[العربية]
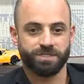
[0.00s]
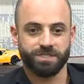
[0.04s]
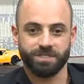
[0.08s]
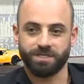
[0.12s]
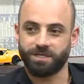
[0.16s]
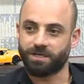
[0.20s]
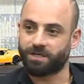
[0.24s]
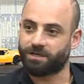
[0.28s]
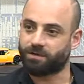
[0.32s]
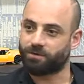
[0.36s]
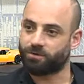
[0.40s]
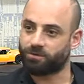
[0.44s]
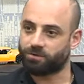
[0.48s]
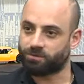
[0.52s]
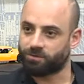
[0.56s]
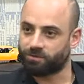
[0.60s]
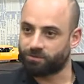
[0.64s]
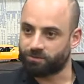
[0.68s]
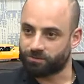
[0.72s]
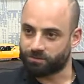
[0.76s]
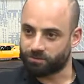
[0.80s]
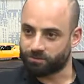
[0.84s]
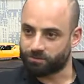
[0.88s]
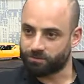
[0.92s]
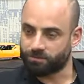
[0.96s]
السياره هون
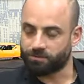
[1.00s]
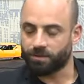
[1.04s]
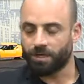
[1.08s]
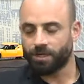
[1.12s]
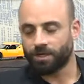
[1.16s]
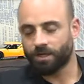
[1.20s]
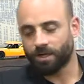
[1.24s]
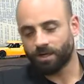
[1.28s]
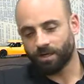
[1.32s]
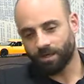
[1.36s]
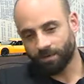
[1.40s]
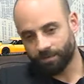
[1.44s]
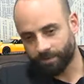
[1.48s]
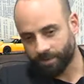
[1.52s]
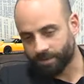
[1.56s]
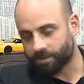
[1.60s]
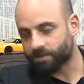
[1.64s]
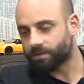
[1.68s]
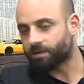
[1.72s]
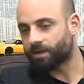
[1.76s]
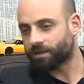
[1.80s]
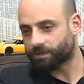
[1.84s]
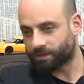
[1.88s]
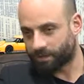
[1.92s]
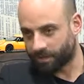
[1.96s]
هون نحن
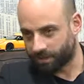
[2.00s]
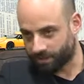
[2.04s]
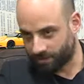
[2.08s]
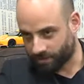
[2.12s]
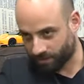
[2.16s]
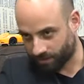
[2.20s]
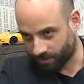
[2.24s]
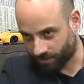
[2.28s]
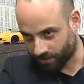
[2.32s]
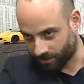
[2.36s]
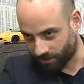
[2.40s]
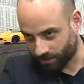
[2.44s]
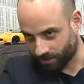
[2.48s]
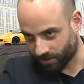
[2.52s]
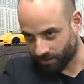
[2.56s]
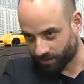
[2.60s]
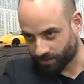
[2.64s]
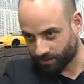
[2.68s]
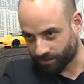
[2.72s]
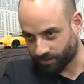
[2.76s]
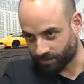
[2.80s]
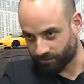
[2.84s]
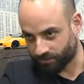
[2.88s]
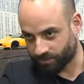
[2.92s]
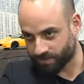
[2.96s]
كمان اعطينا
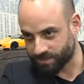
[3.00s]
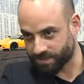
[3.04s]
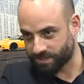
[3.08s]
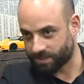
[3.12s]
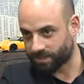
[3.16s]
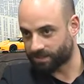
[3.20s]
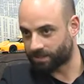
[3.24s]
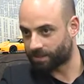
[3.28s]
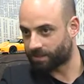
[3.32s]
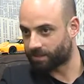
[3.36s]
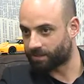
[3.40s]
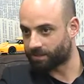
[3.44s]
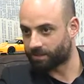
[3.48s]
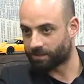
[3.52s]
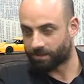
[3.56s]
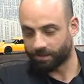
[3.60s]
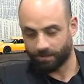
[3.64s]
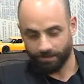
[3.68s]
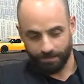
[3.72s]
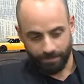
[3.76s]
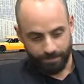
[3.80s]
هالتفاصيل